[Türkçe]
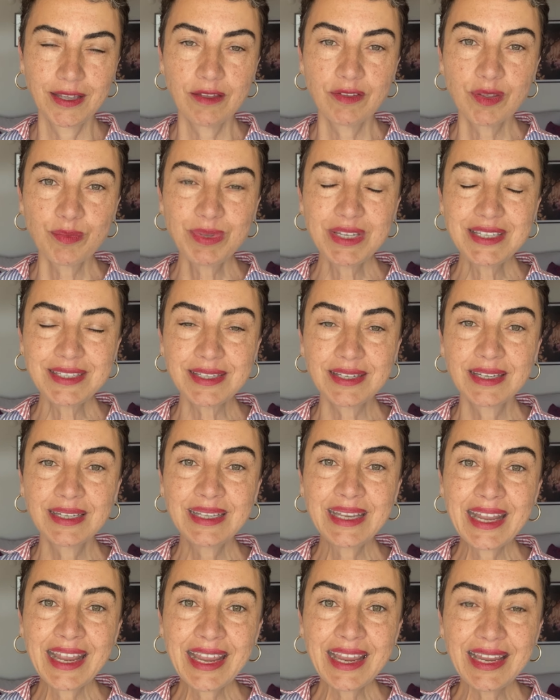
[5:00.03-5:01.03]
Ve biz
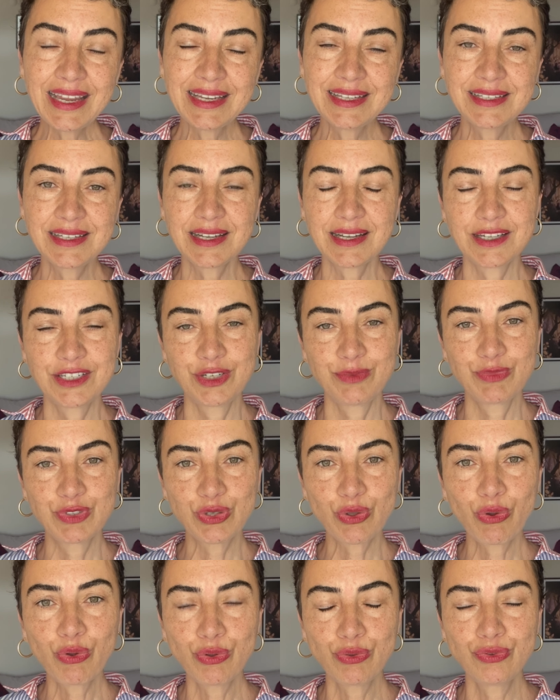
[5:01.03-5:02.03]
neye
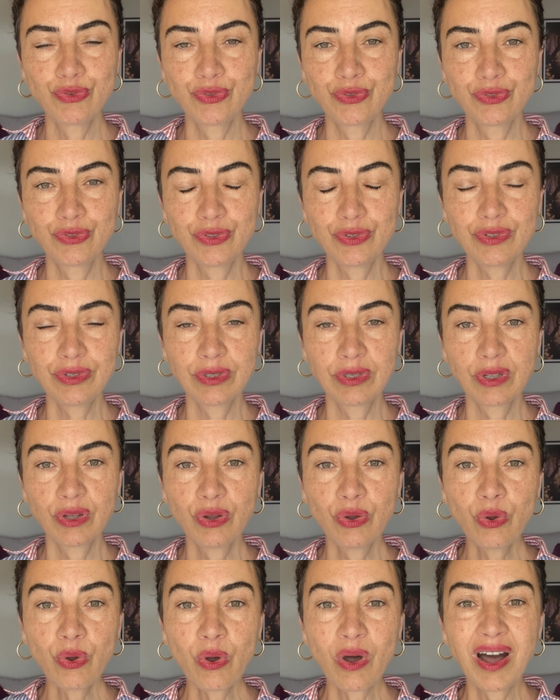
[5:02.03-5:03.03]
ihtiyacımız olduğunu
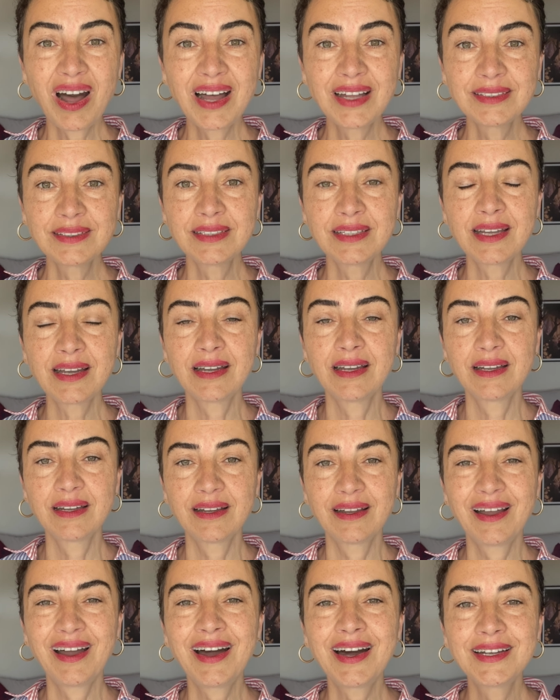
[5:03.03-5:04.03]
o anda
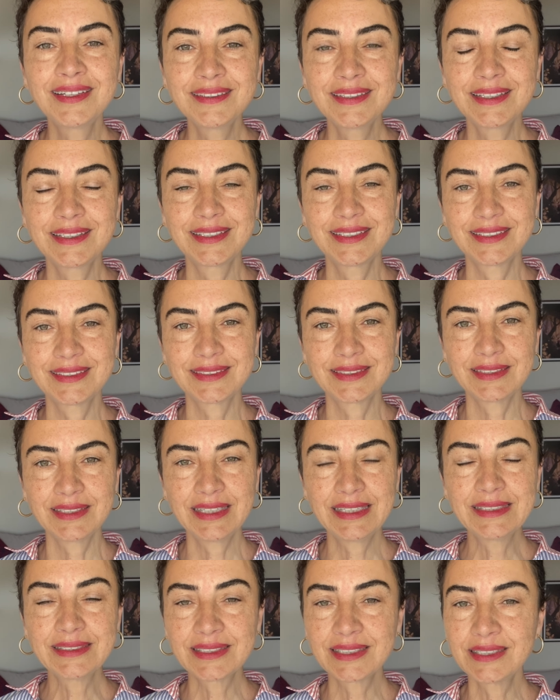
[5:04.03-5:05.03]
anlarız.
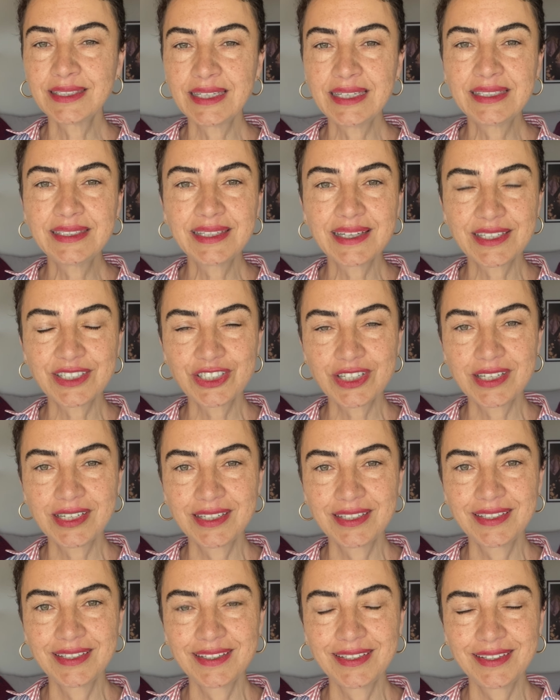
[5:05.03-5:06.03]
İnsanın
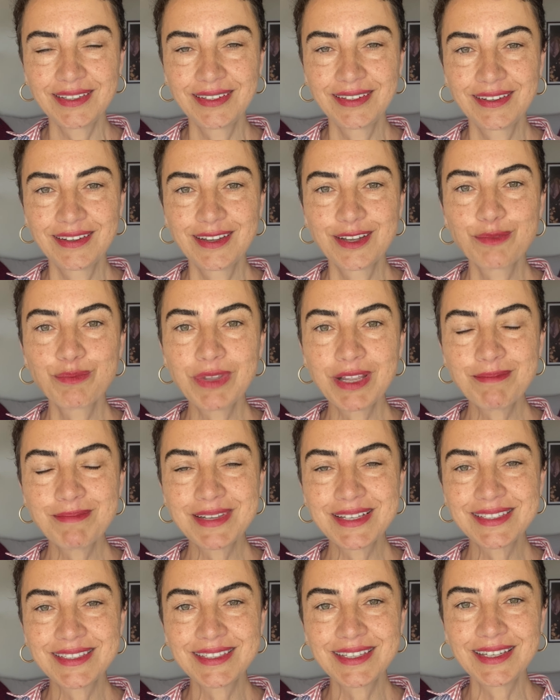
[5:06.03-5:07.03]
ihtiyaçlarını
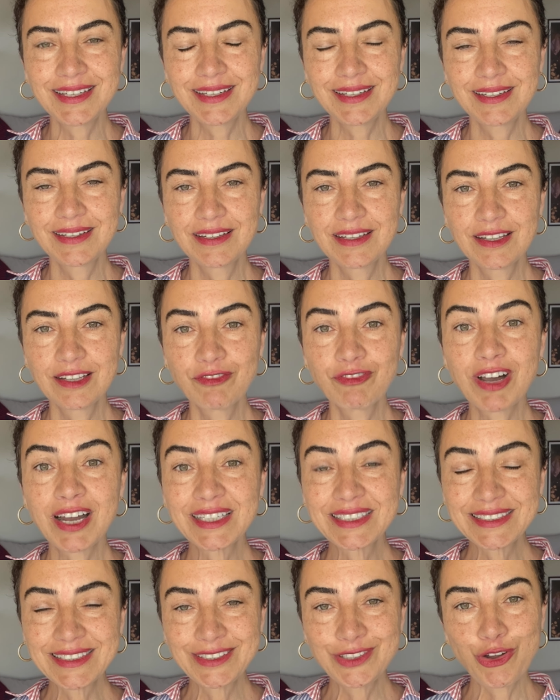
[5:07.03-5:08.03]
bilmesi,
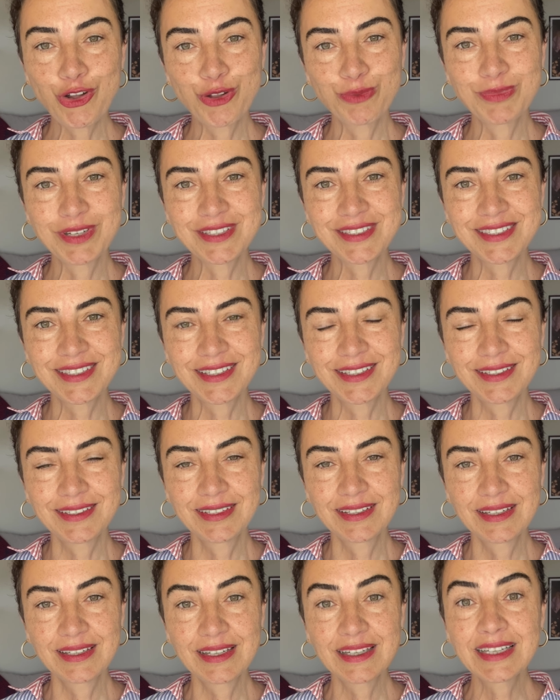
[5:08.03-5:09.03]
farkında olması
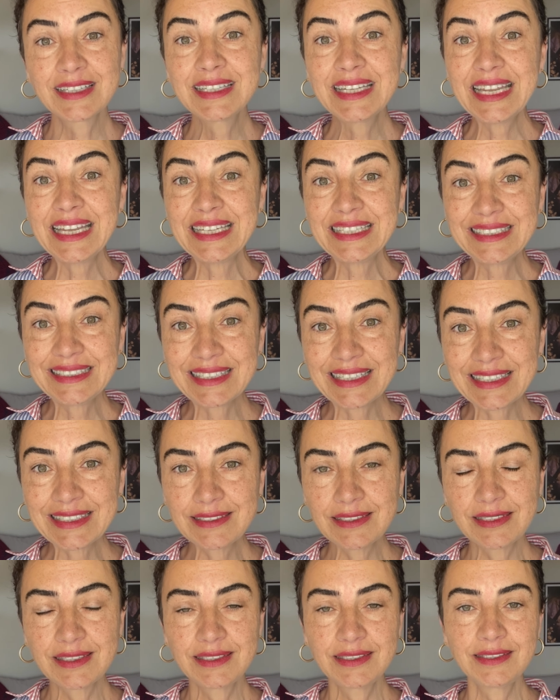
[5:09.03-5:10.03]
ya da
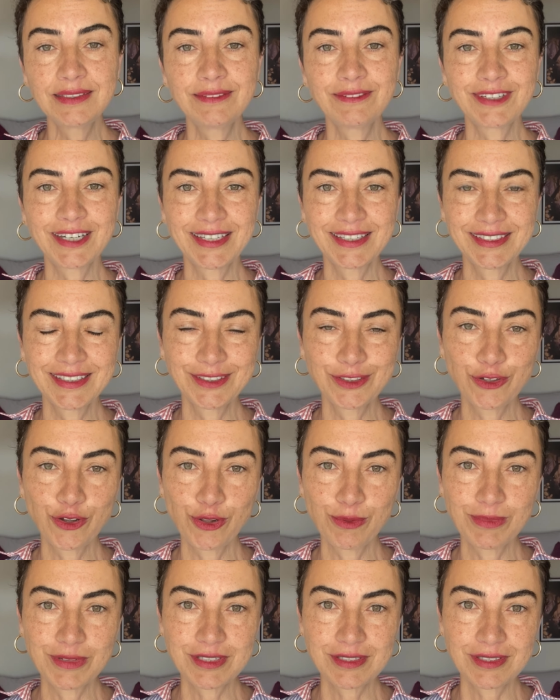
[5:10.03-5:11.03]
ihtiraslarının farkında
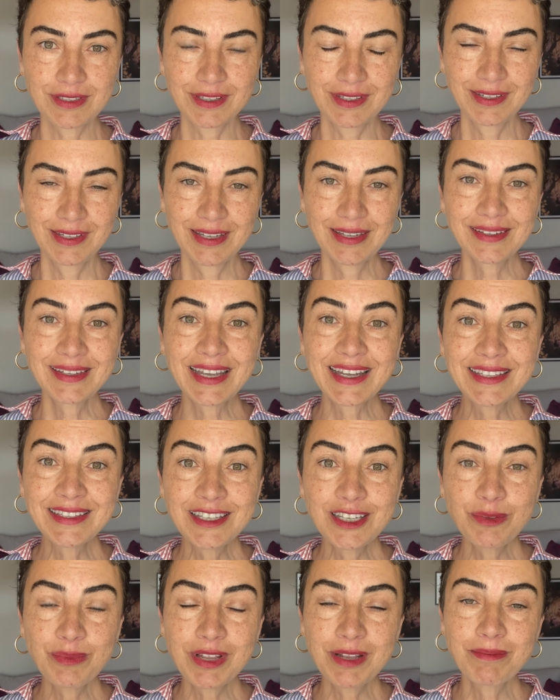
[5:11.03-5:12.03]
olması
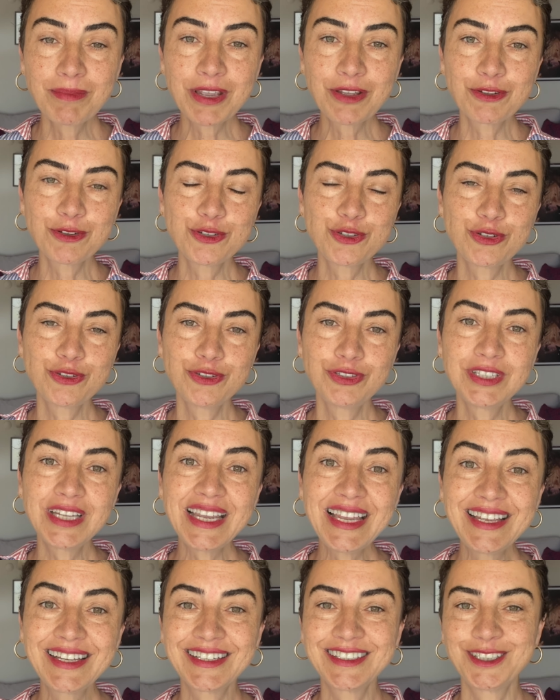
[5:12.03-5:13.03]
kendini bilme yolculuğunda
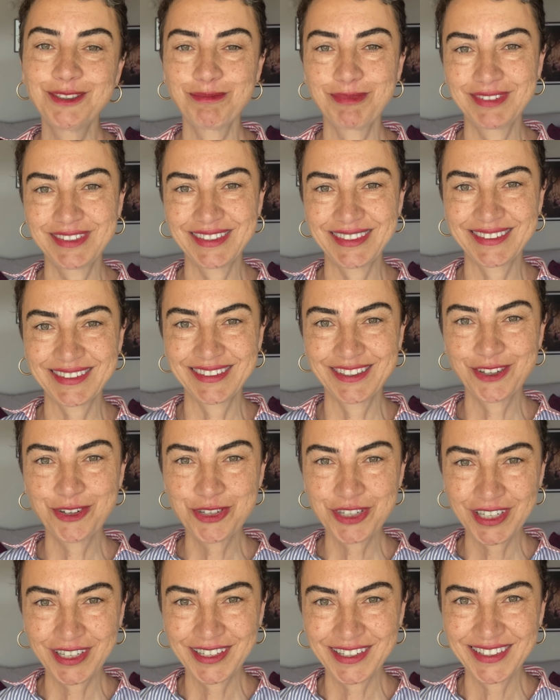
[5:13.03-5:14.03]
ilk adımıdır.
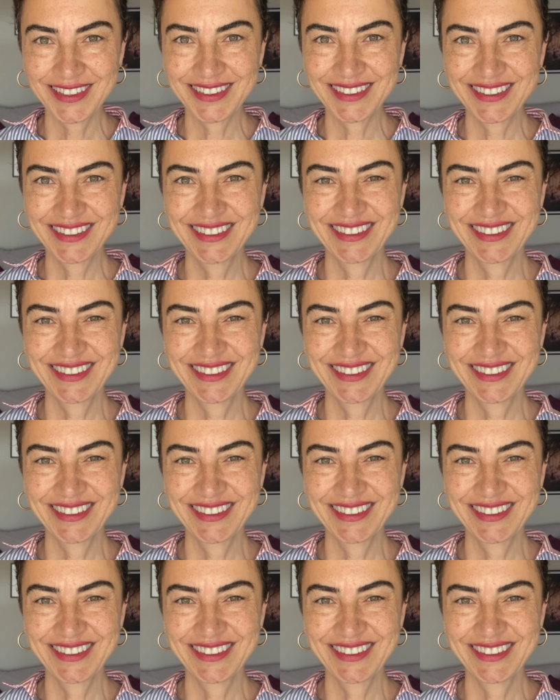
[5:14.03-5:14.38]
Hoşçakalın.